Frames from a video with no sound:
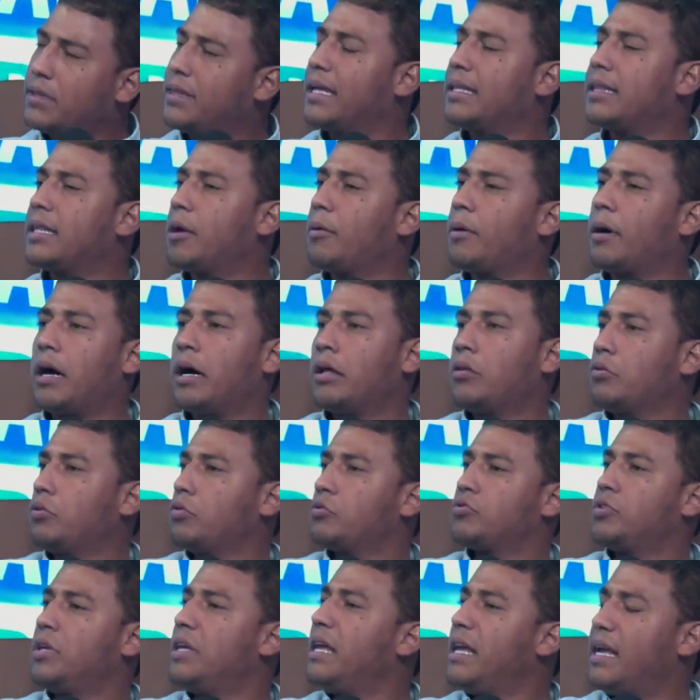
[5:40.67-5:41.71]
están
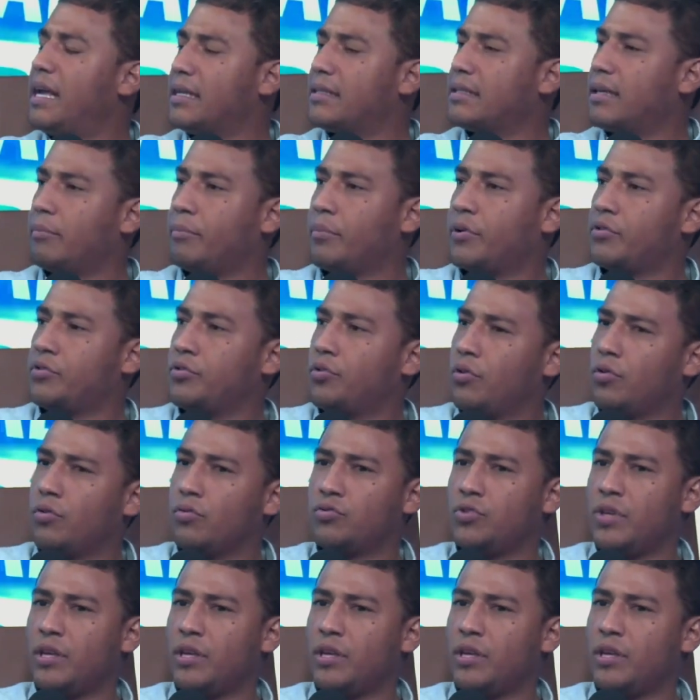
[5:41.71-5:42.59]
trabajando sin esa presión,